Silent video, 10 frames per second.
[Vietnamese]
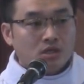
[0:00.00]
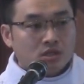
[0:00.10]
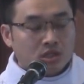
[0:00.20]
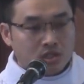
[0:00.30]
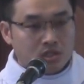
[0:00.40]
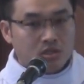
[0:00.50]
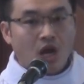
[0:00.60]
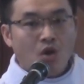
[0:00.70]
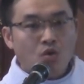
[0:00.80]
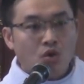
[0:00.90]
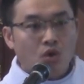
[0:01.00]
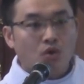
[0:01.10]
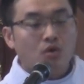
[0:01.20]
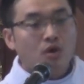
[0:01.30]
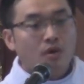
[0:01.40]
cái sự đau
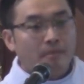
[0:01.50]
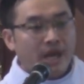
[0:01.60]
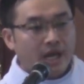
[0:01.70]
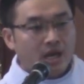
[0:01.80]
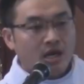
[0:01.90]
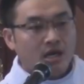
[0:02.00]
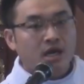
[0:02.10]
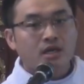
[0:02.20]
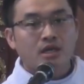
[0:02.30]
khổ mẹ đã cất